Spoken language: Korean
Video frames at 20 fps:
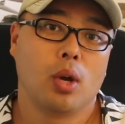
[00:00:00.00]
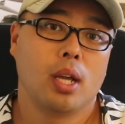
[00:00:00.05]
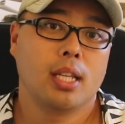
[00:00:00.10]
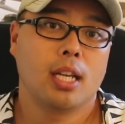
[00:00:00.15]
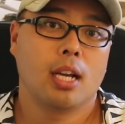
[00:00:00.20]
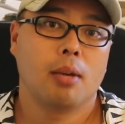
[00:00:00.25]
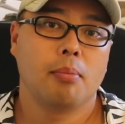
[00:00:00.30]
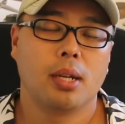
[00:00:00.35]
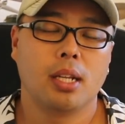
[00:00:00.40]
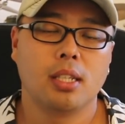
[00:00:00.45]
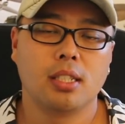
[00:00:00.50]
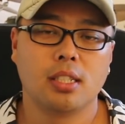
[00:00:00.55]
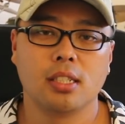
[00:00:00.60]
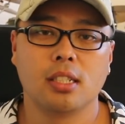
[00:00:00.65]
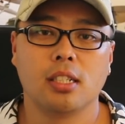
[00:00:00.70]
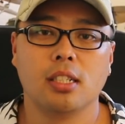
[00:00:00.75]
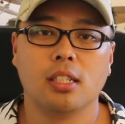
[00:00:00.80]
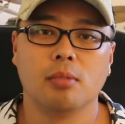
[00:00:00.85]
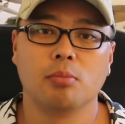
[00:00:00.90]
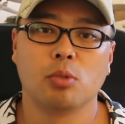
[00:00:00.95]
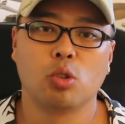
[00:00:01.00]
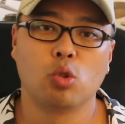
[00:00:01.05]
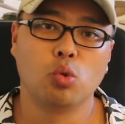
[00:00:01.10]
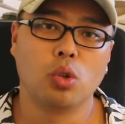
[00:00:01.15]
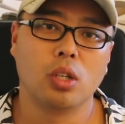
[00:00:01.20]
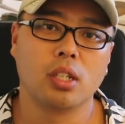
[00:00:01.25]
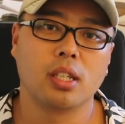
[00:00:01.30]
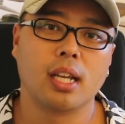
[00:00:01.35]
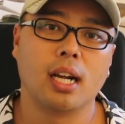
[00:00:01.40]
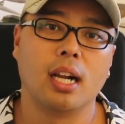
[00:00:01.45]
왜냐하면 지금
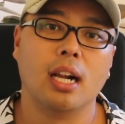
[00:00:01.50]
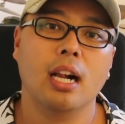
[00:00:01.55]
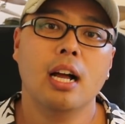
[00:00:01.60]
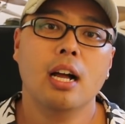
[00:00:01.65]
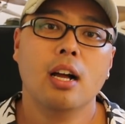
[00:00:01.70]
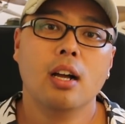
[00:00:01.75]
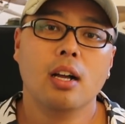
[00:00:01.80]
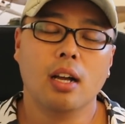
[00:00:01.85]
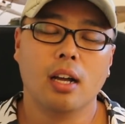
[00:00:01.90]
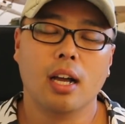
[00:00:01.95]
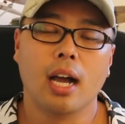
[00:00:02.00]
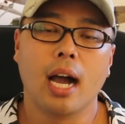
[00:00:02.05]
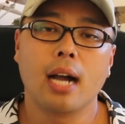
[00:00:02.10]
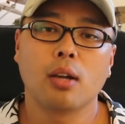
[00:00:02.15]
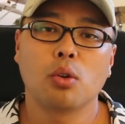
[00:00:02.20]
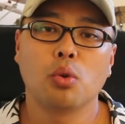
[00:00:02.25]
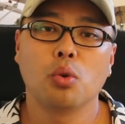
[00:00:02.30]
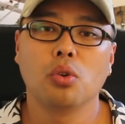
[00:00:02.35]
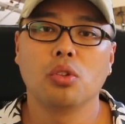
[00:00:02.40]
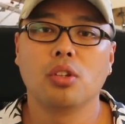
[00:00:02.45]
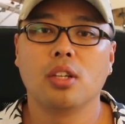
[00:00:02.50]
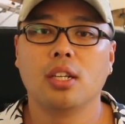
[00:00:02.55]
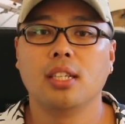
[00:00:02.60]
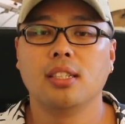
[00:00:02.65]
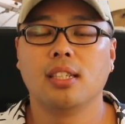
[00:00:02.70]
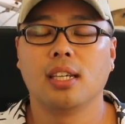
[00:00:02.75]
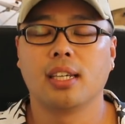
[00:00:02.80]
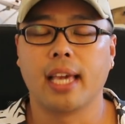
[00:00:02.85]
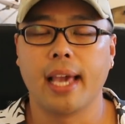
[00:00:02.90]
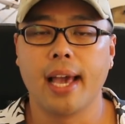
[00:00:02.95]
9월달
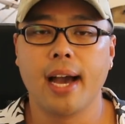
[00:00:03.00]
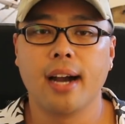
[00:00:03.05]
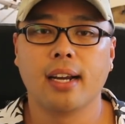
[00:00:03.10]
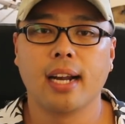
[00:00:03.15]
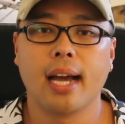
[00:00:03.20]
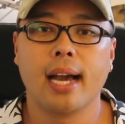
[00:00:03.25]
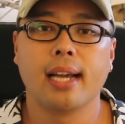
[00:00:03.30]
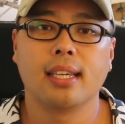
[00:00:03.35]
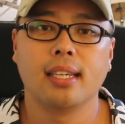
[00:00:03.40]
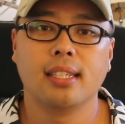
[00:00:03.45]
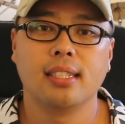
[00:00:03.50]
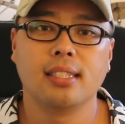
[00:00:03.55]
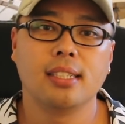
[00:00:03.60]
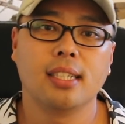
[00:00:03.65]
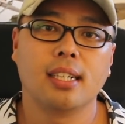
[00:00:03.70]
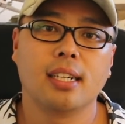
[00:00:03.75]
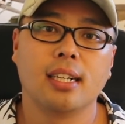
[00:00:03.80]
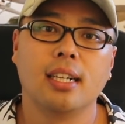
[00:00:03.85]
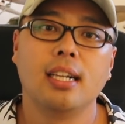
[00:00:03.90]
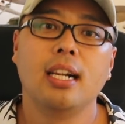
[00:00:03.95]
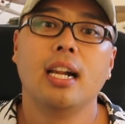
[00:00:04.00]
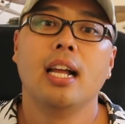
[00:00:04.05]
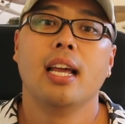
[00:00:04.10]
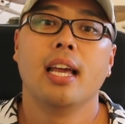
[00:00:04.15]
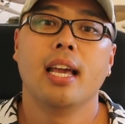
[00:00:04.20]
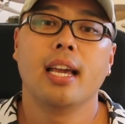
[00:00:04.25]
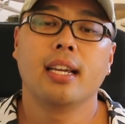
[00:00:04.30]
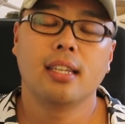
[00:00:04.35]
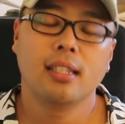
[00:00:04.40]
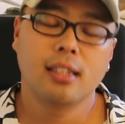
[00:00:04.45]
학교들이 이제 개학을 하기 시작을
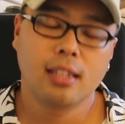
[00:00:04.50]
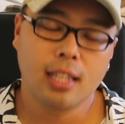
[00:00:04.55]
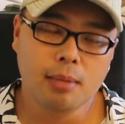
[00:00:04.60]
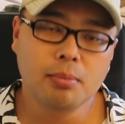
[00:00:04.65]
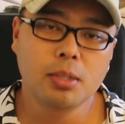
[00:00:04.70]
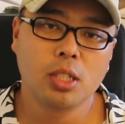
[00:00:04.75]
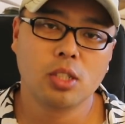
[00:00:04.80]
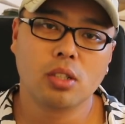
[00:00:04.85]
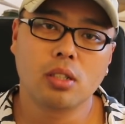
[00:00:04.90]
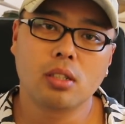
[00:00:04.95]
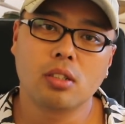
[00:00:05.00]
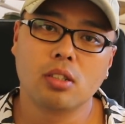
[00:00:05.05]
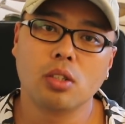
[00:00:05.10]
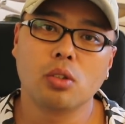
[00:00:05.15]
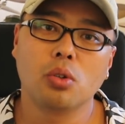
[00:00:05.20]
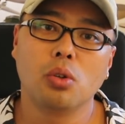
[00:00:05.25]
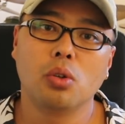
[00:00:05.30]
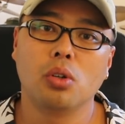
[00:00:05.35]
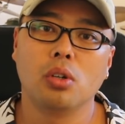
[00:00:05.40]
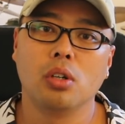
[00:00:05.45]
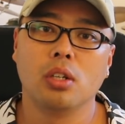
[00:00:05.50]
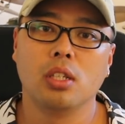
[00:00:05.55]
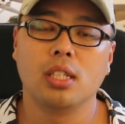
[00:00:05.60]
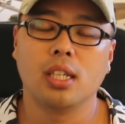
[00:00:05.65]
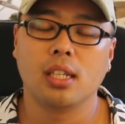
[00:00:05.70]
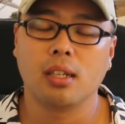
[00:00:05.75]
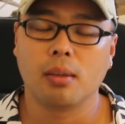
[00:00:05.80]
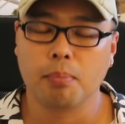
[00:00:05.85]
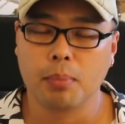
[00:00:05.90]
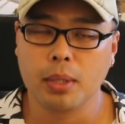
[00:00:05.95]
했기 때문이죠. 그리고
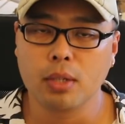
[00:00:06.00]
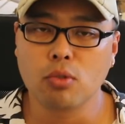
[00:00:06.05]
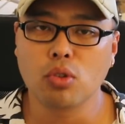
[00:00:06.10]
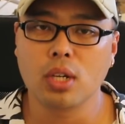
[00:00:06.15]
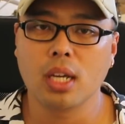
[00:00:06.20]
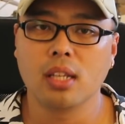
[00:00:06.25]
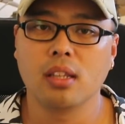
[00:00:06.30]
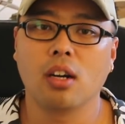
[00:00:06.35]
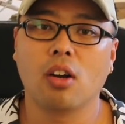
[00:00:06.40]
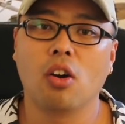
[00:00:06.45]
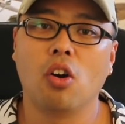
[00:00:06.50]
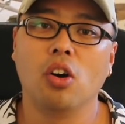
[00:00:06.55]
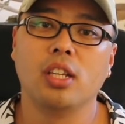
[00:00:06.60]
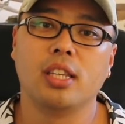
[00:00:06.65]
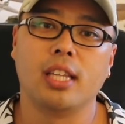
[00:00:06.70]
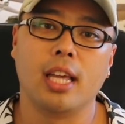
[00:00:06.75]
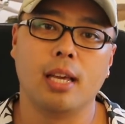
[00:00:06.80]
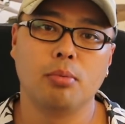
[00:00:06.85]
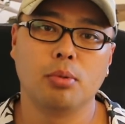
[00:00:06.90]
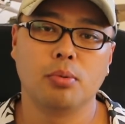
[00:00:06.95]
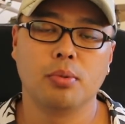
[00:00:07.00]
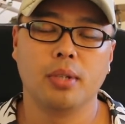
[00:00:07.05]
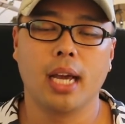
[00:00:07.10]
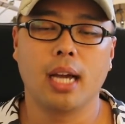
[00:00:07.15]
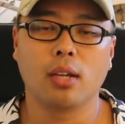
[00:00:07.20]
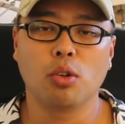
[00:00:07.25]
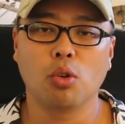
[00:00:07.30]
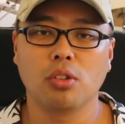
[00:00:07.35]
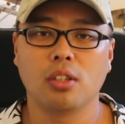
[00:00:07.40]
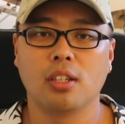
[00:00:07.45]
이제 미국에 있는 거의 대부분의
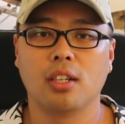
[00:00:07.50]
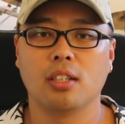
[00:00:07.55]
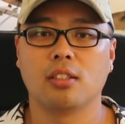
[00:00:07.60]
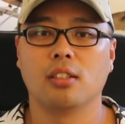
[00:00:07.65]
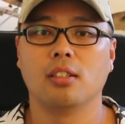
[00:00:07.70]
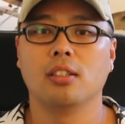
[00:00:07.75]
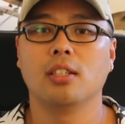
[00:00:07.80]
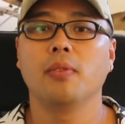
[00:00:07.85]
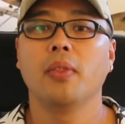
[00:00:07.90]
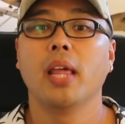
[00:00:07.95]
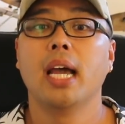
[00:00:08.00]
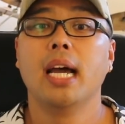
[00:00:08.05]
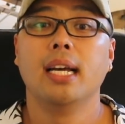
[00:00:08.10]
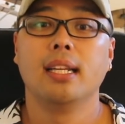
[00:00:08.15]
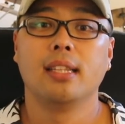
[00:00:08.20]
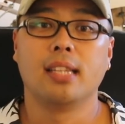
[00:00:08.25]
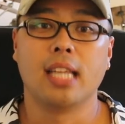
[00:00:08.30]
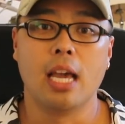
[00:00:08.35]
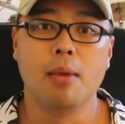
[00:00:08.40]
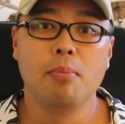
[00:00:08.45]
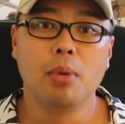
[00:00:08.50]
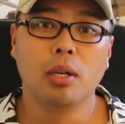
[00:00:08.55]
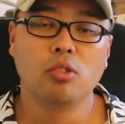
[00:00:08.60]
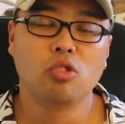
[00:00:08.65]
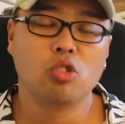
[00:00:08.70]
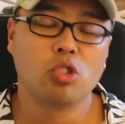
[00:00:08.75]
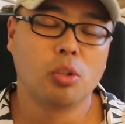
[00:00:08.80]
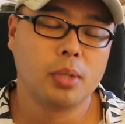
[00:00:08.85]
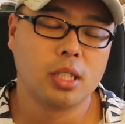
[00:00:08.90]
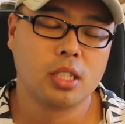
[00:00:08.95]
학교들에서는
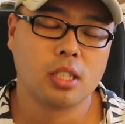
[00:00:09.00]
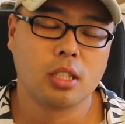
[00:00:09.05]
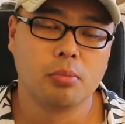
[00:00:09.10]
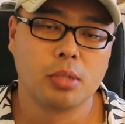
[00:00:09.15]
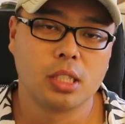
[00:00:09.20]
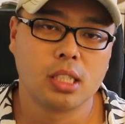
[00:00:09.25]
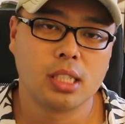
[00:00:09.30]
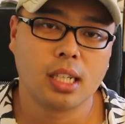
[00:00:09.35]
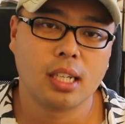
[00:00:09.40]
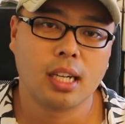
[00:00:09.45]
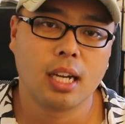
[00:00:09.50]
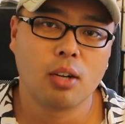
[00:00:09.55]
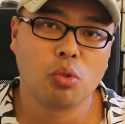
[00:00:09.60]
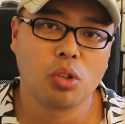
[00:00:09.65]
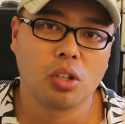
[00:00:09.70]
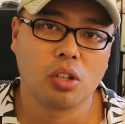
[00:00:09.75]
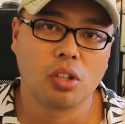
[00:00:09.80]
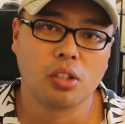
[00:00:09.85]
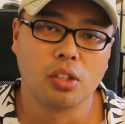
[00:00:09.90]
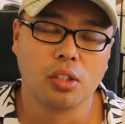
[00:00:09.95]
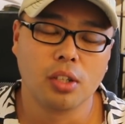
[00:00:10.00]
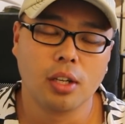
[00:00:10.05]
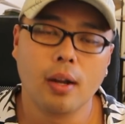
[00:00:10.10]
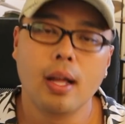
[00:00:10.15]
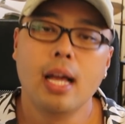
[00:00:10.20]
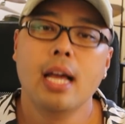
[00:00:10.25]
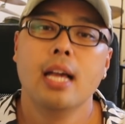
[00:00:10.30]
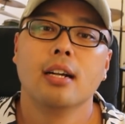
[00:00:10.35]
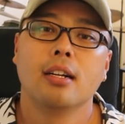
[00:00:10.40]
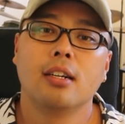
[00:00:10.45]
대면 수업을 지금 시작을 하고
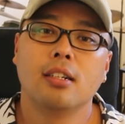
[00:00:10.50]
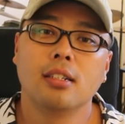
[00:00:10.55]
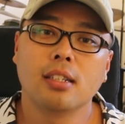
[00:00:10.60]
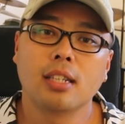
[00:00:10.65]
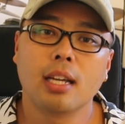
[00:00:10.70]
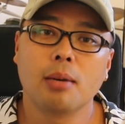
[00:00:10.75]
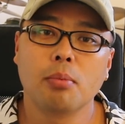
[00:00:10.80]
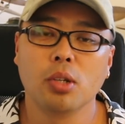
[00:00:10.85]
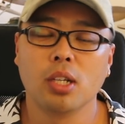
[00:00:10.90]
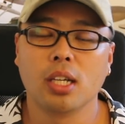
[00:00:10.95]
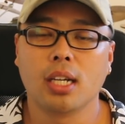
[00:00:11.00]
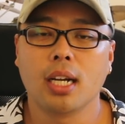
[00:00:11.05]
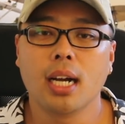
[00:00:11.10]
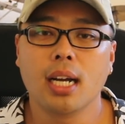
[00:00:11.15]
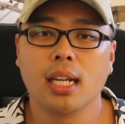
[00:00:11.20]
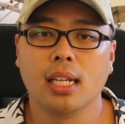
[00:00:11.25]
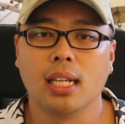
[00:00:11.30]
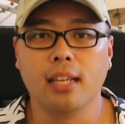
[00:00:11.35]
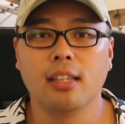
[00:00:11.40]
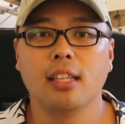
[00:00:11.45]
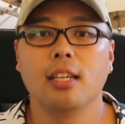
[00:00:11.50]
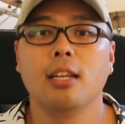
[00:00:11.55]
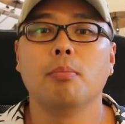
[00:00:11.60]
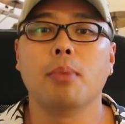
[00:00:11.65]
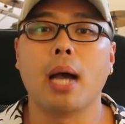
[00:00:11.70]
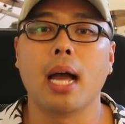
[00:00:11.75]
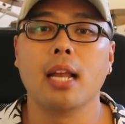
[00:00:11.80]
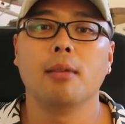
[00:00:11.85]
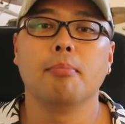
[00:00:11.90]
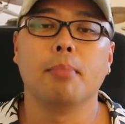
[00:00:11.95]
있거든요. 그러다 보니까 애들이
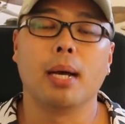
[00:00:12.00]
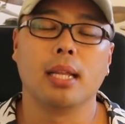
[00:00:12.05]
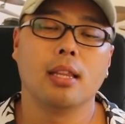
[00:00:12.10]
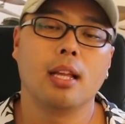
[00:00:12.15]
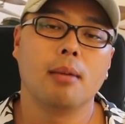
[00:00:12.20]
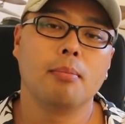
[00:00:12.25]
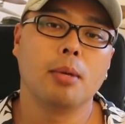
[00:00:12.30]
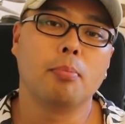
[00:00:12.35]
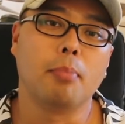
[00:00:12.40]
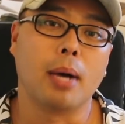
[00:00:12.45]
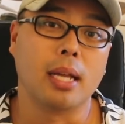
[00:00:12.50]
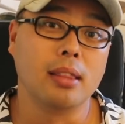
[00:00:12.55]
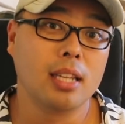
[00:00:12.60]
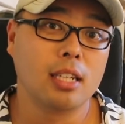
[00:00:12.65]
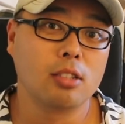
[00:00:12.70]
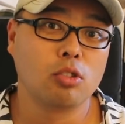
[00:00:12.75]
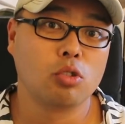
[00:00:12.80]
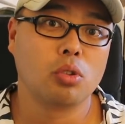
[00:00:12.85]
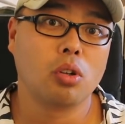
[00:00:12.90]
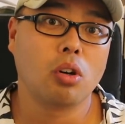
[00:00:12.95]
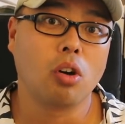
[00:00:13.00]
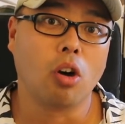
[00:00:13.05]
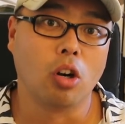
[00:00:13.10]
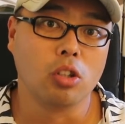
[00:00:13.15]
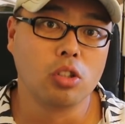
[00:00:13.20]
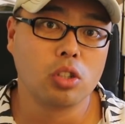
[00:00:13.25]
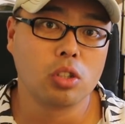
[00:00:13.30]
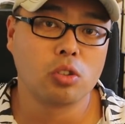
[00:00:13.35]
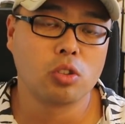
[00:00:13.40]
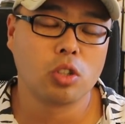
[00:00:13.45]
많이 만나면 만날수록
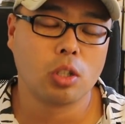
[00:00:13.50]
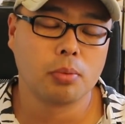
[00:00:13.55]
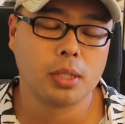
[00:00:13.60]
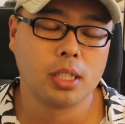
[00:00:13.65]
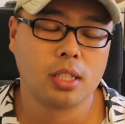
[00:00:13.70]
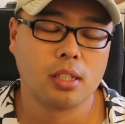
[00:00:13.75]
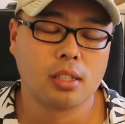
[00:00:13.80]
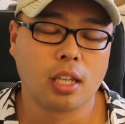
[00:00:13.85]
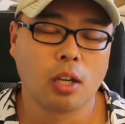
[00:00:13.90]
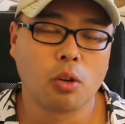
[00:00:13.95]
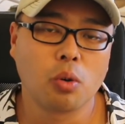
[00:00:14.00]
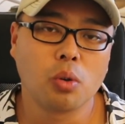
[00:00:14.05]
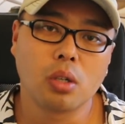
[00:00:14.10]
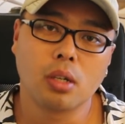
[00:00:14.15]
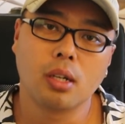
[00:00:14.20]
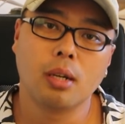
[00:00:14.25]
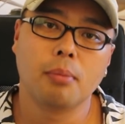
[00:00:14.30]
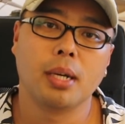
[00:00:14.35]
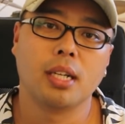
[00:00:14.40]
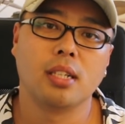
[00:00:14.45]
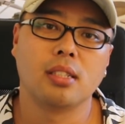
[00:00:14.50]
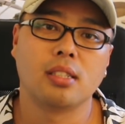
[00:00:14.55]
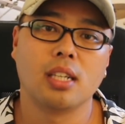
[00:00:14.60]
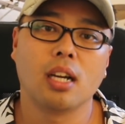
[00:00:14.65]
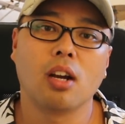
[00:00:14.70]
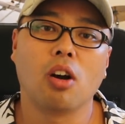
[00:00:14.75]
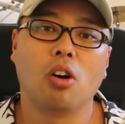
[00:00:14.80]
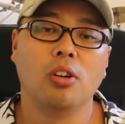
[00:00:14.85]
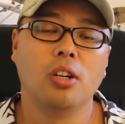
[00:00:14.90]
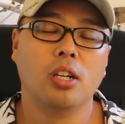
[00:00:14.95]
어쩔 수 없이 이렇게 코로나
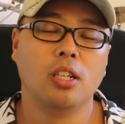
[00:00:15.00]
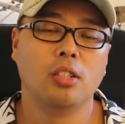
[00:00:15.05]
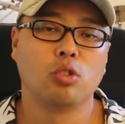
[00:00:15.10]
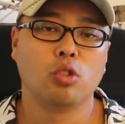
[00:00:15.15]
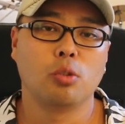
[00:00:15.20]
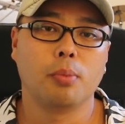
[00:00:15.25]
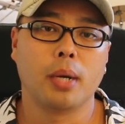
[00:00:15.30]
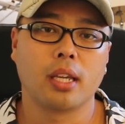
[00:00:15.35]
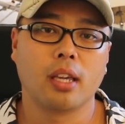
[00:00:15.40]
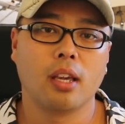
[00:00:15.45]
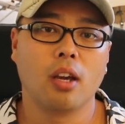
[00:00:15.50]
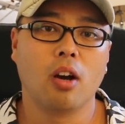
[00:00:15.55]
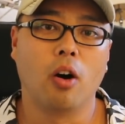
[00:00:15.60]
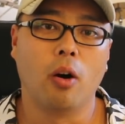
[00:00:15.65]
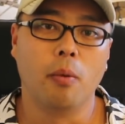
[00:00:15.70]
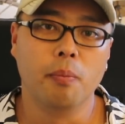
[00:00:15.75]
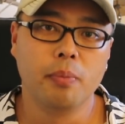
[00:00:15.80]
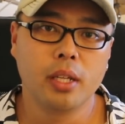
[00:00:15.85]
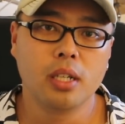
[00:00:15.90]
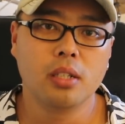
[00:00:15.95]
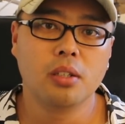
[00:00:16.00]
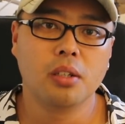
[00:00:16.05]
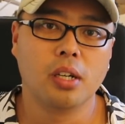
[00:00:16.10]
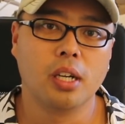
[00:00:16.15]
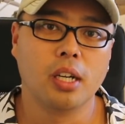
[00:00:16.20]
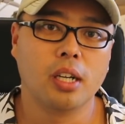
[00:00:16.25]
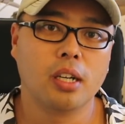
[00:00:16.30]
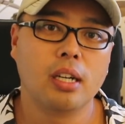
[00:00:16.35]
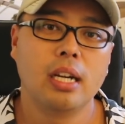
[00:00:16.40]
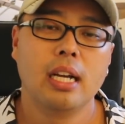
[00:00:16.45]
바이러스에 걸릴 수밖에 없는
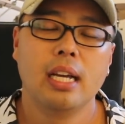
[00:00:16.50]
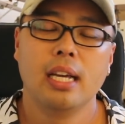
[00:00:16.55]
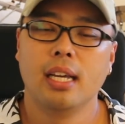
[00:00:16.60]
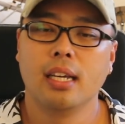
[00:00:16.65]
거예요.